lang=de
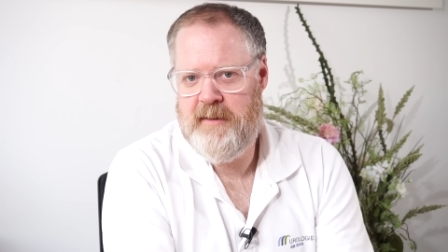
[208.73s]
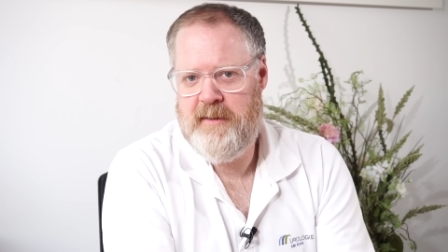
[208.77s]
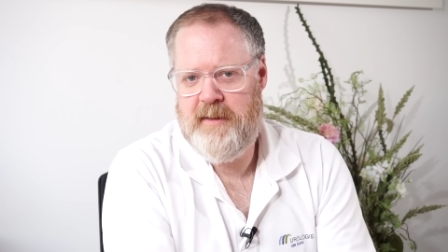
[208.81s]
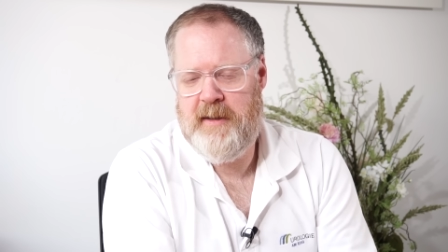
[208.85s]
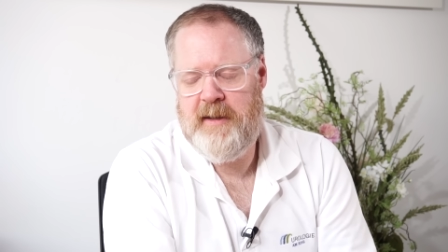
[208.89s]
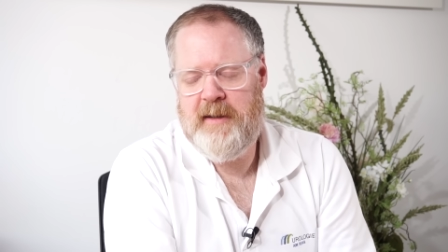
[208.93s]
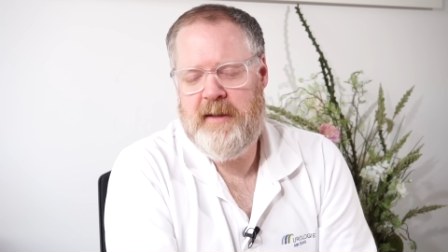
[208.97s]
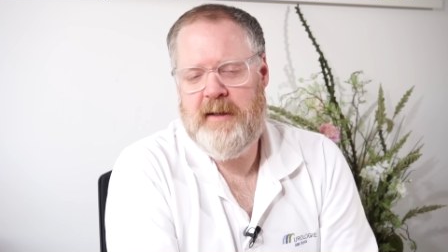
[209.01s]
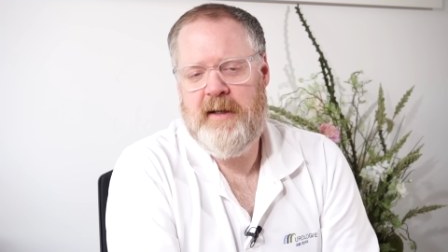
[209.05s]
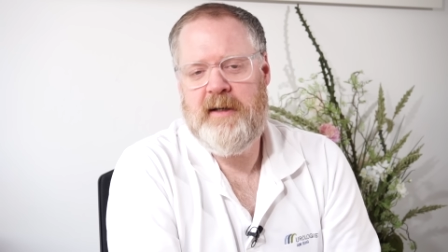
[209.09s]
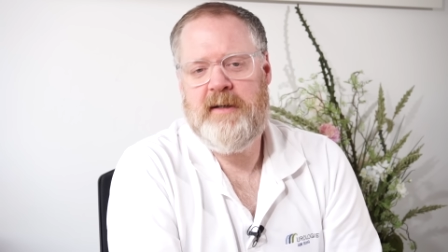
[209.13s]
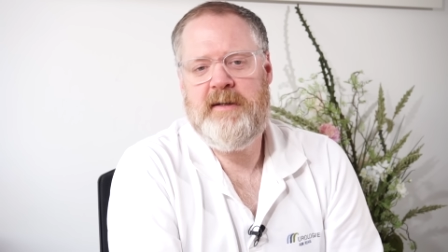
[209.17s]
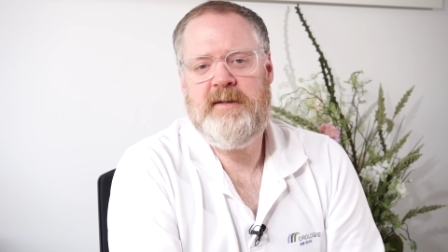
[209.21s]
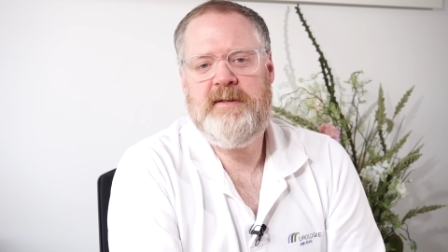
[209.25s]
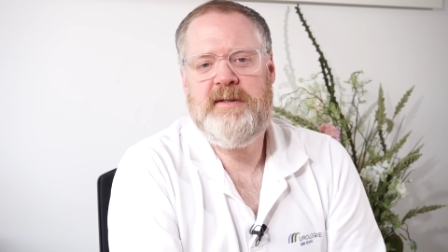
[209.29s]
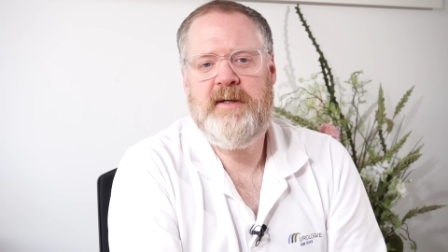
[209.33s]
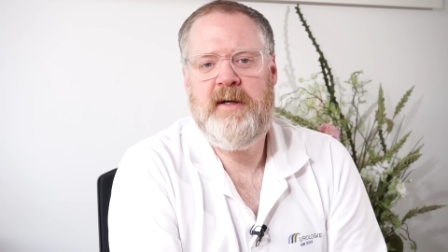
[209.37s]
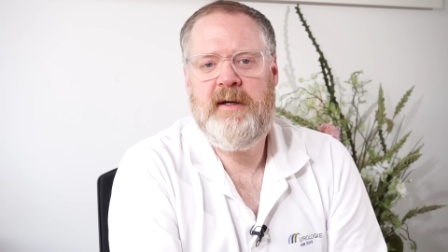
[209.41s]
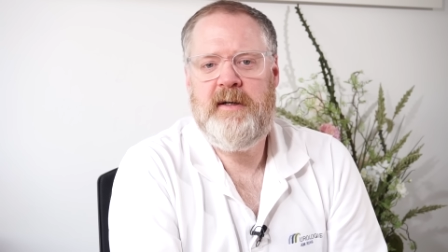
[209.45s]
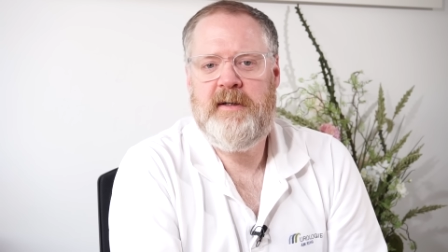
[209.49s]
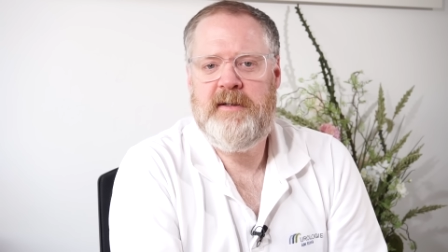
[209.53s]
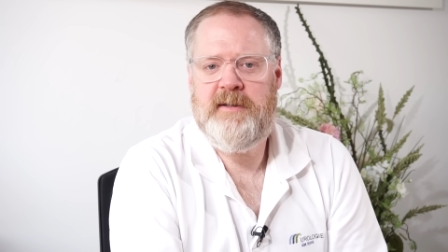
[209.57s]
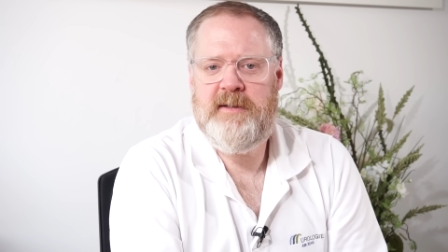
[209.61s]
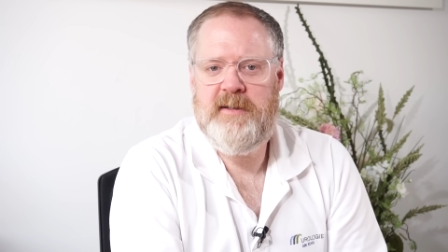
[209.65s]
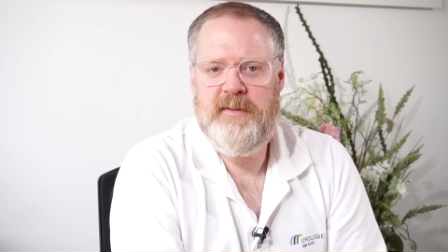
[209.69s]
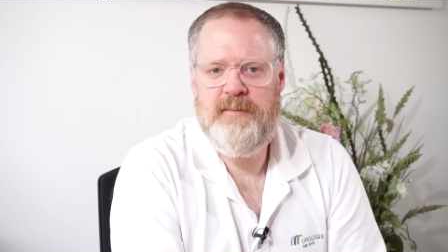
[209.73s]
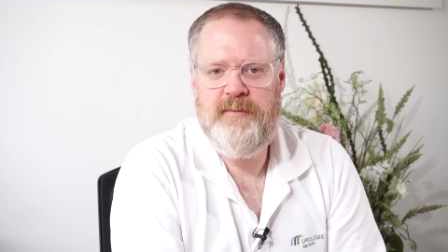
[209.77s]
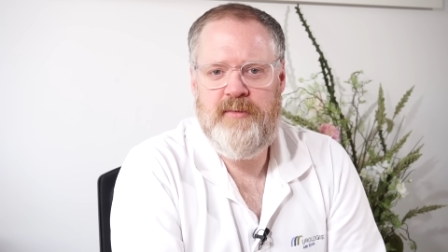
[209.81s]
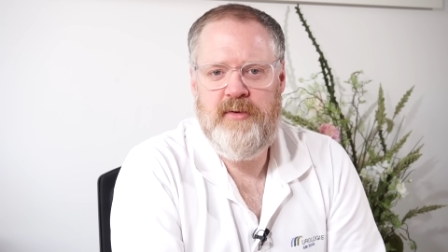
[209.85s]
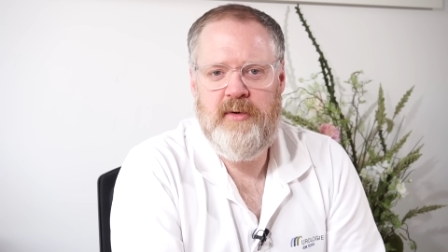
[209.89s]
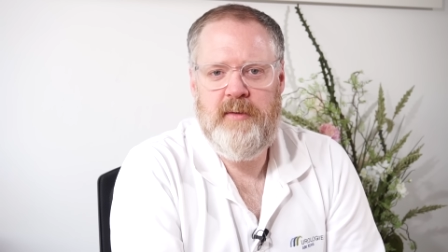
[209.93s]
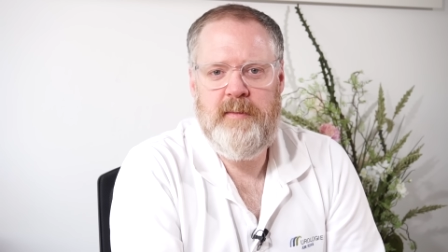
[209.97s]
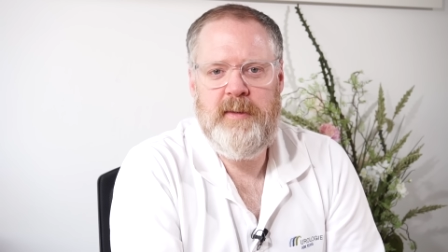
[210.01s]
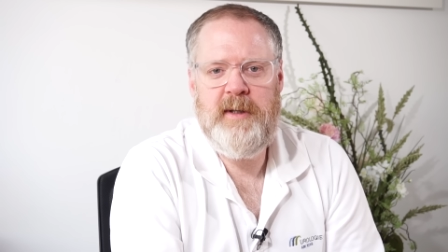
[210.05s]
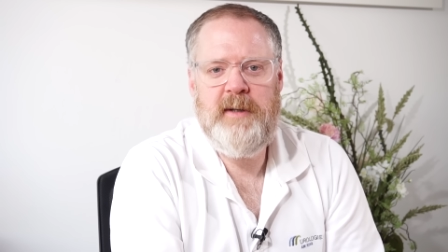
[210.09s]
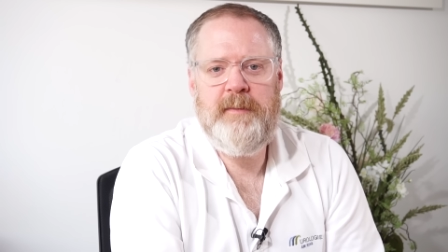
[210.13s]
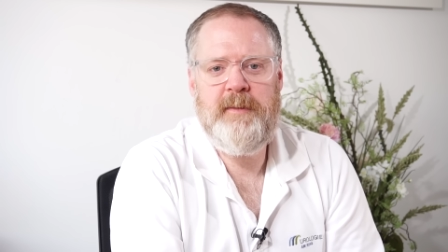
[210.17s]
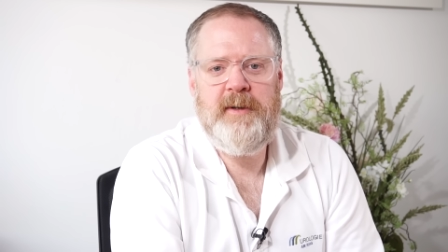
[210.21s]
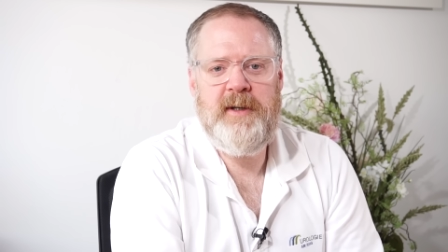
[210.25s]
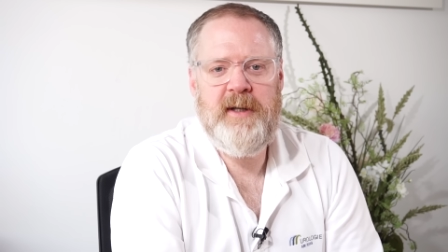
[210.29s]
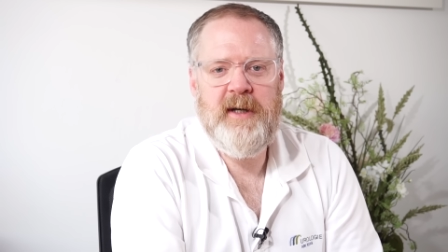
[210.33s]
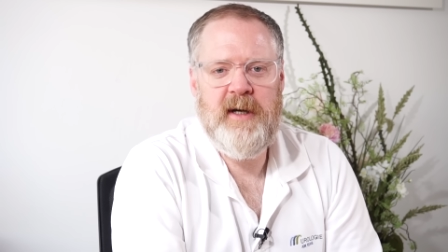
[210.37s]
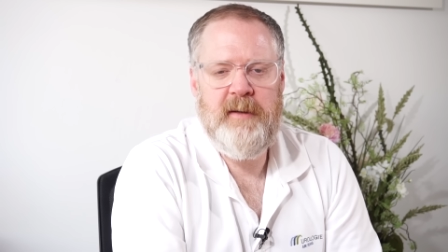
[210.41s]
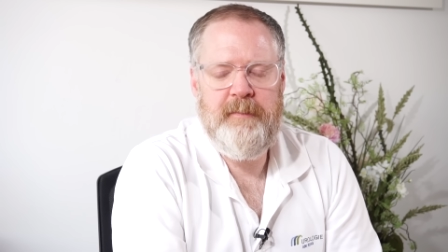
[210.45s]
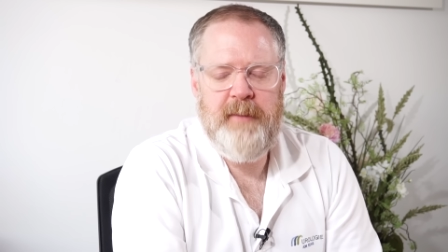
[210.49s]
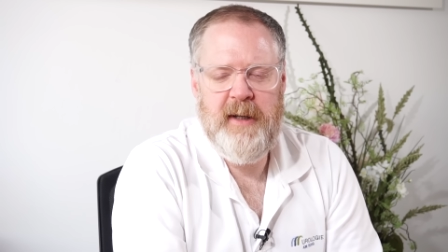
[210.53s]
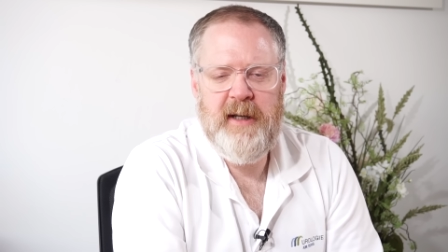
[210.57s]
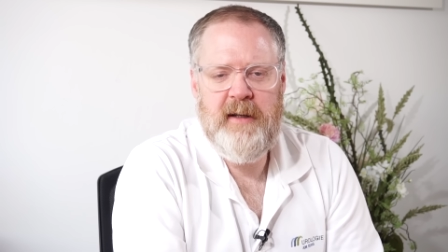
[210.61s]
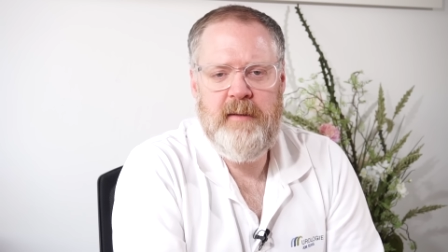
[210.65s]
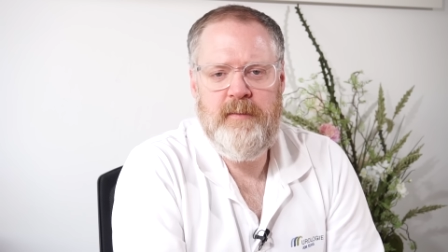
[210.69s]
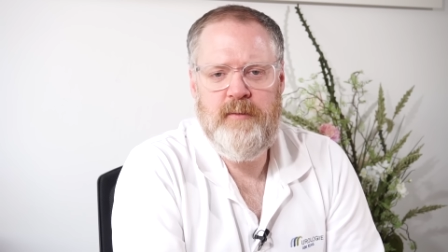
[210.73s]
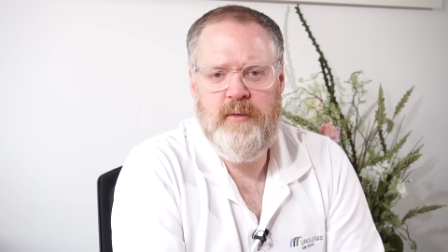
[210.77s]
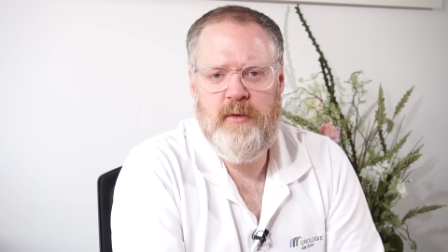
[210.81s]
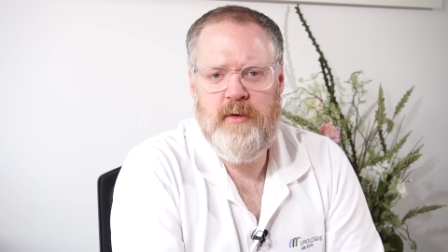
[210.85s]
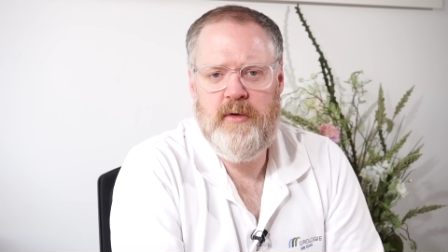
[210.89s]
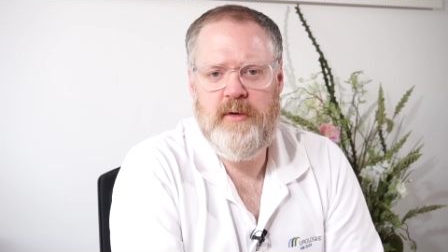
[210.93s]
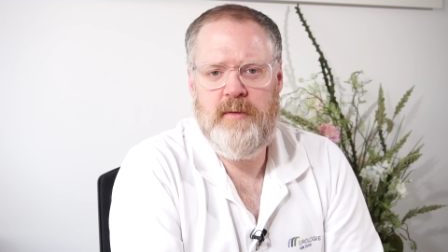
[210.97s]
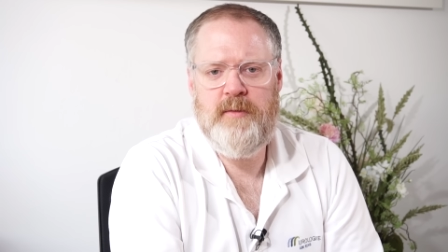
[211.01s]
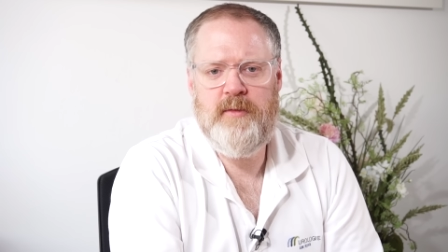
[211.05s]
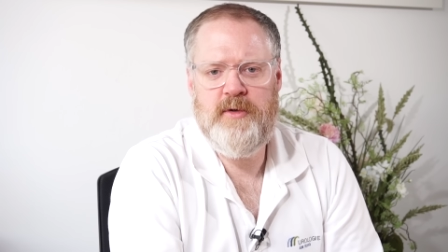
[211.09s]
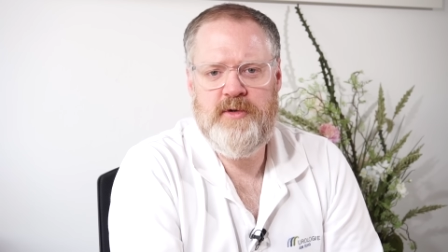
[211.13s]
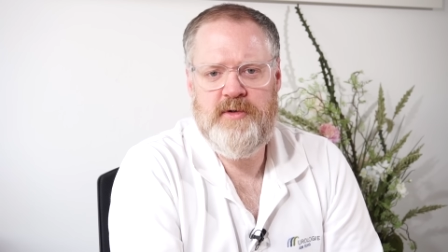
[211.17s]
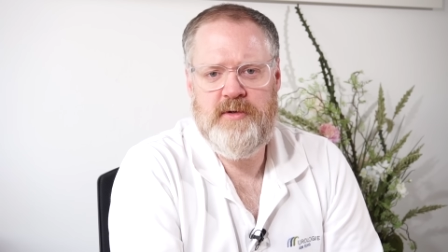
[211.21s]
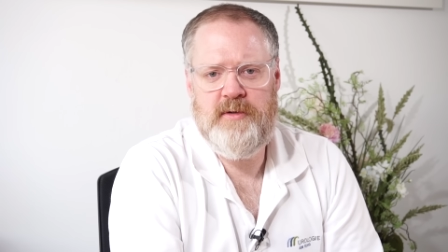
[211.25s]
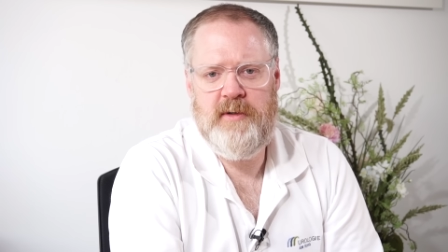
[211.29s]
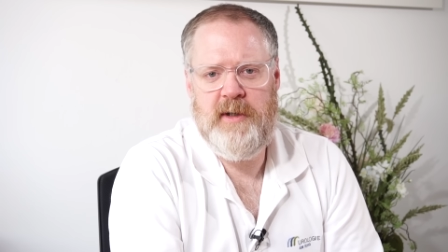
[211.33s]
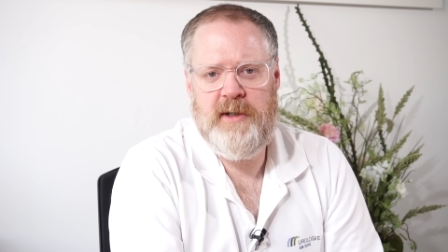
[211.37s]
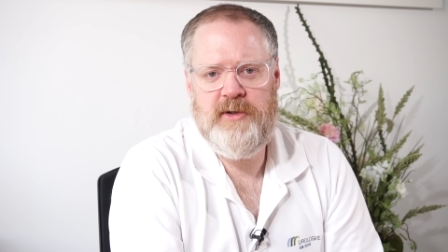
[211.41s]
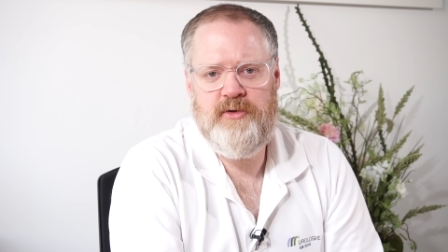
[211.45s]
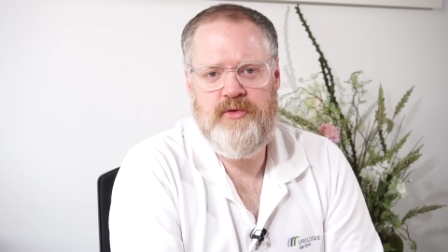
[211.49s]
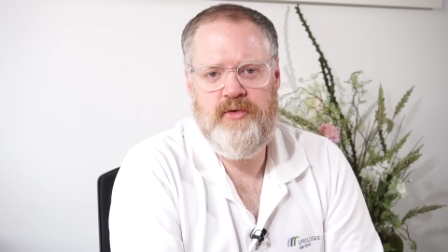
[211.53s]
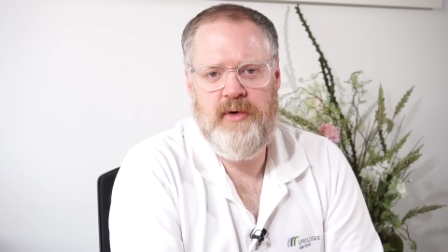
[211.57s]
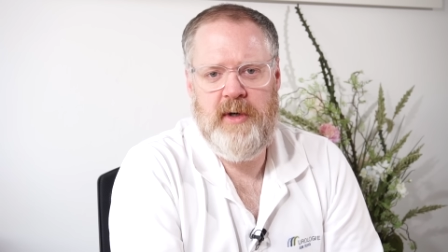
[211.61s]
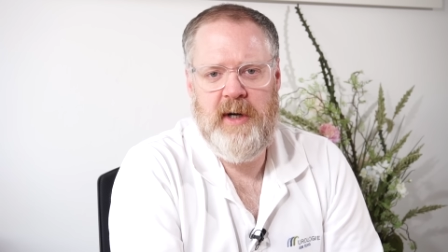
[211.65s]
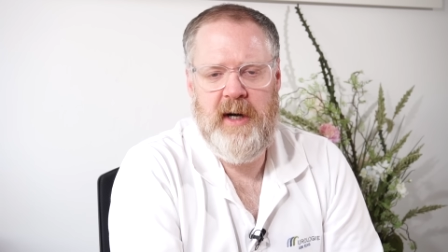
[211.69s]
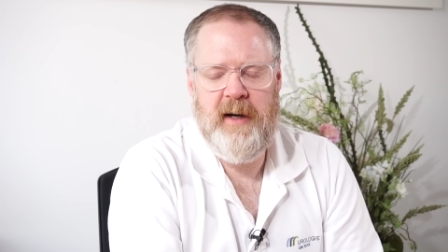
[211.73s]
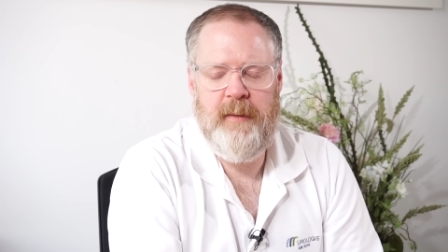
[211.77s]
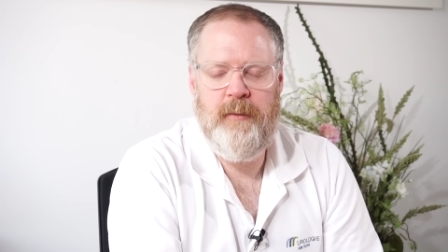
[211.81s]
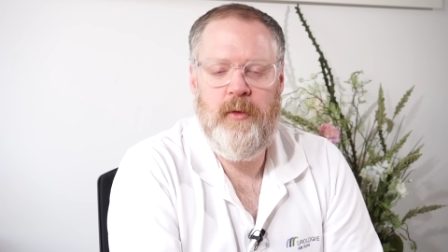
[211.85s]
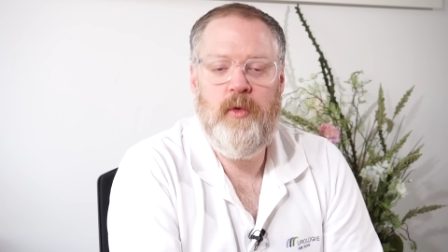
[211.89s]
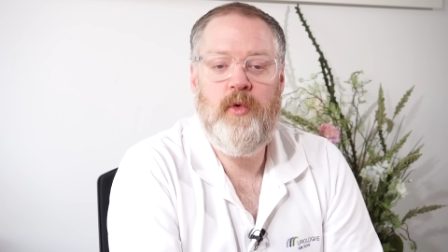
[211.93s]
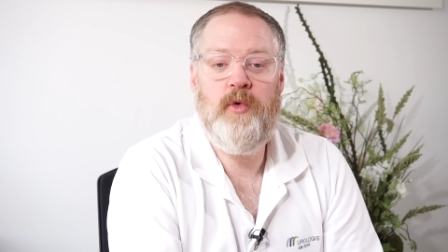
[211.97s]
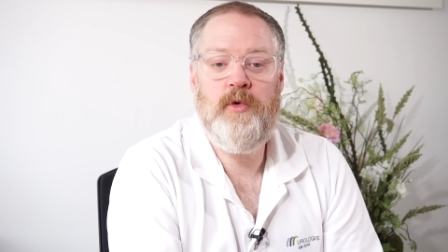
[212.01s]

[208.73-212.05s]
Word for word: dann kann es sein, dass Sie ein Problem mit Ihrer Beckenbodenmuskulatur haben